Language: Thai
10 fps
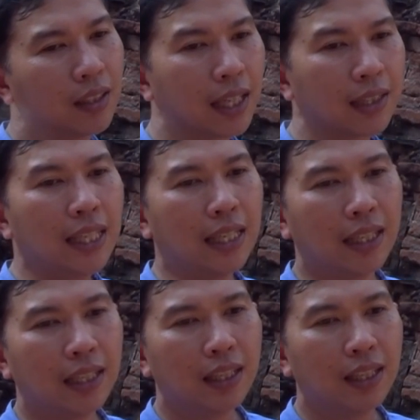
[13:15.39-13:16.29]
สติ
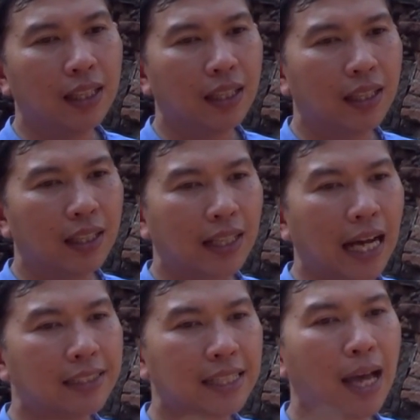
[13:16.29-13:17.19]

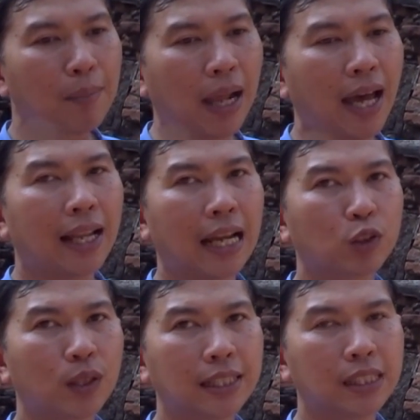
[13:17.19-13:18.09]
การสร้างพระหันหลังช
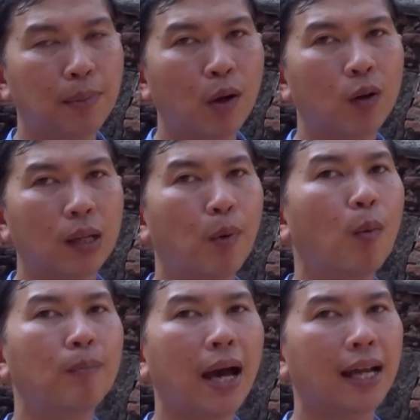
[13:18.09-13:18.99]
นกันสี่พระองค์เนี่ยพบ
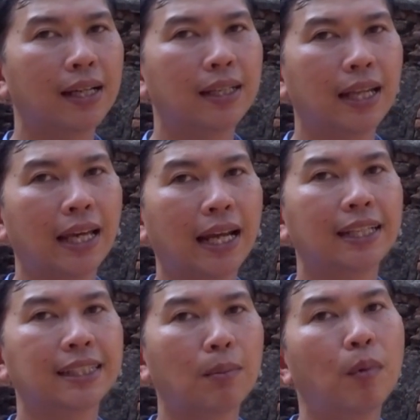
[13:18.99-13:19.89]
มากเลยในอาณา
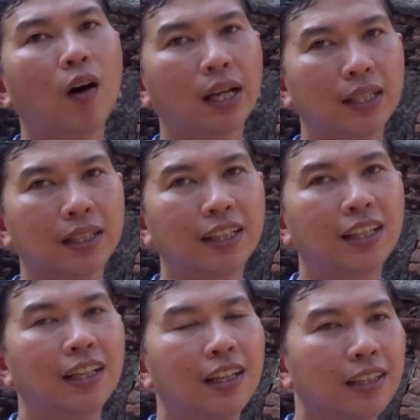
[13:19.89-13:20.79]
จักรมอญ
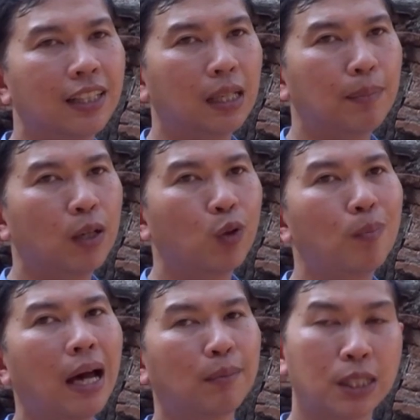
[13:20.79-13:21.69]
ถือเป็นรูป
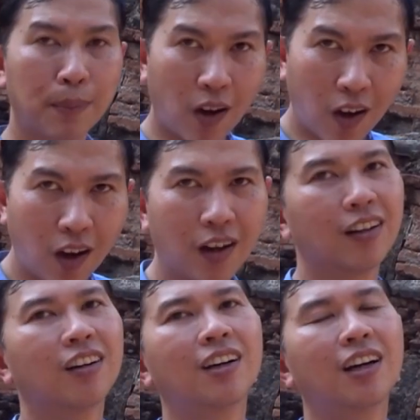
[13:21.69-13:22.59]
แบบเฉพาะ
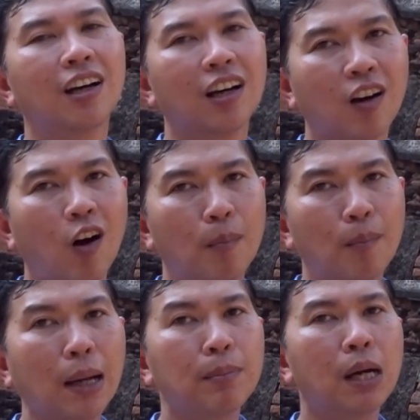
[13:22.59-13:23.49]
ของ
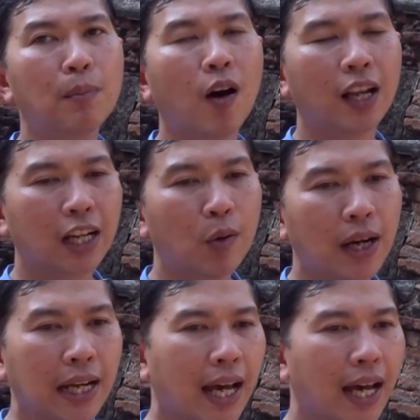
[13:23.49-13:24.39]
บ้านเมืองมอญเลยก็ว่า
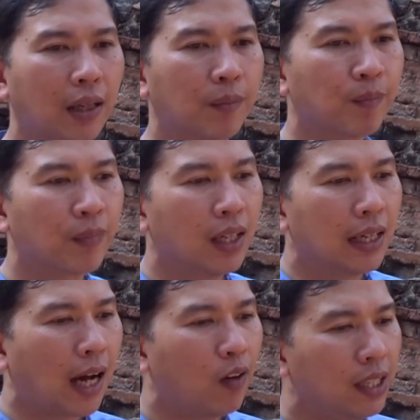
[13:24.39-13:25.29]
ได้
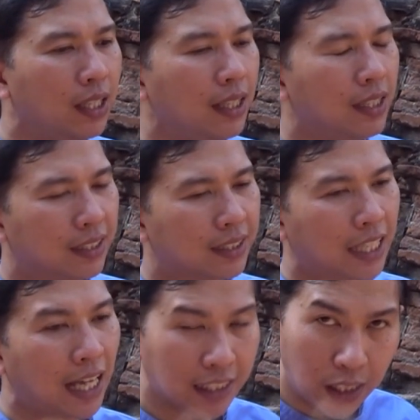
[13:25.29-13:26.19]
คราวนี้
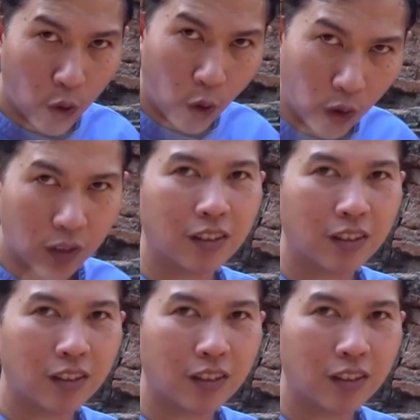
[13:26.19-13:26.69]
ถ้าจะโยง